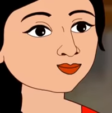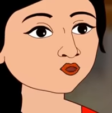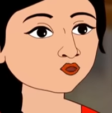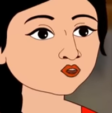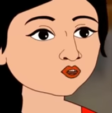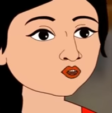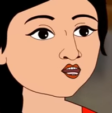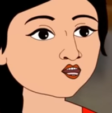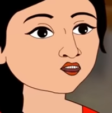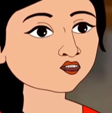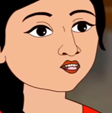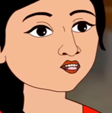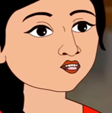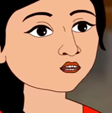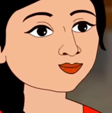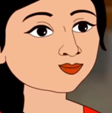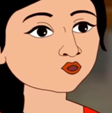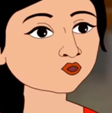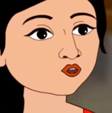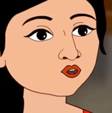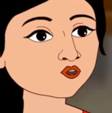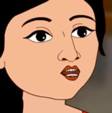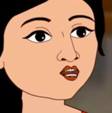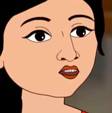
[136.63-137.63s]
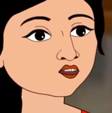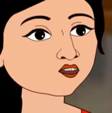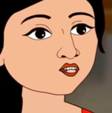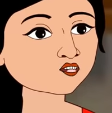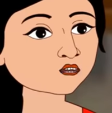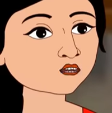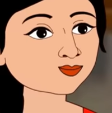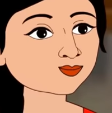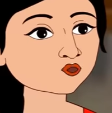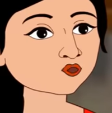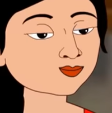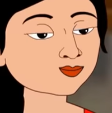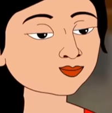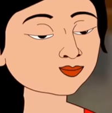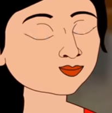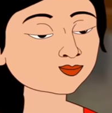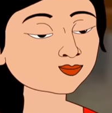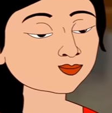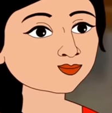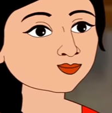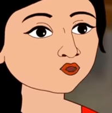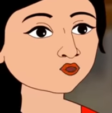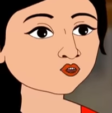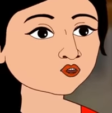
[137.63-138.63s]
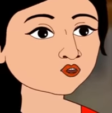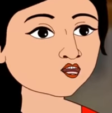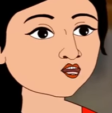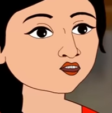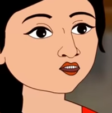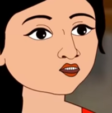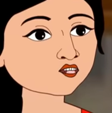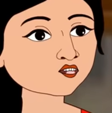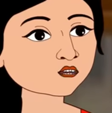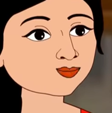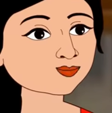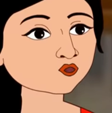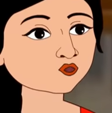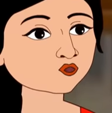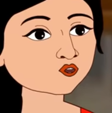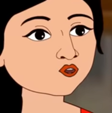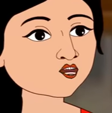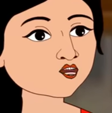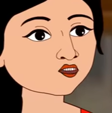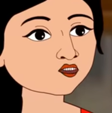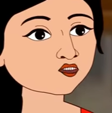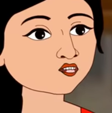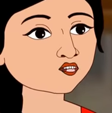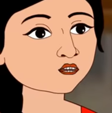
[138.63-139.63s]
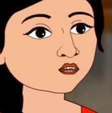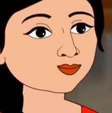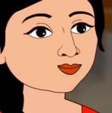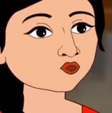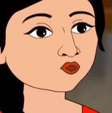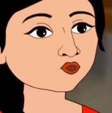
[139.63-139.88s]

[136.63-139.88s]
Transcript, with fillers: তাহলে কেমন হয় বলো হাঁস যখন বড় হয়ে ডিম